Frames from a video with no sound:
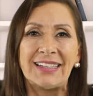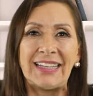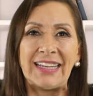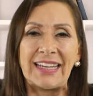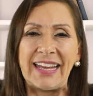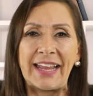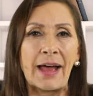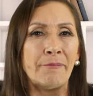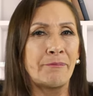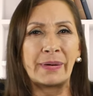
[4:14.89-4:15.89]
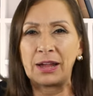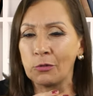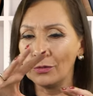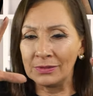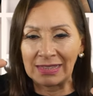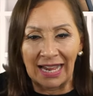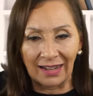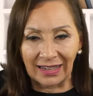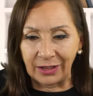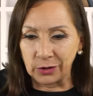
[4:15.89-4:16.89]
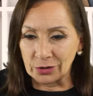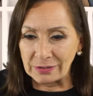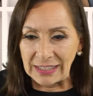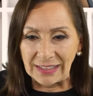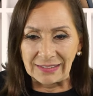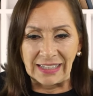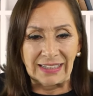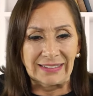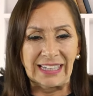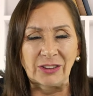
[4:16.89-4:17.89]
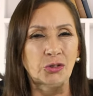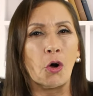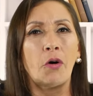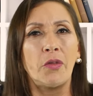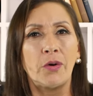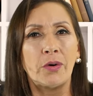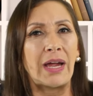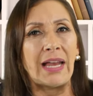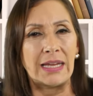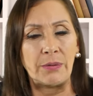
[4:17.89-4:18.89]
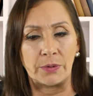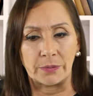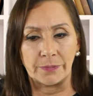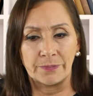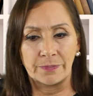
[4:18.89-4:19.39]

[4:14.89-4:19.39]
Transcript: eh, gran pregunta alrededor de todo el libro.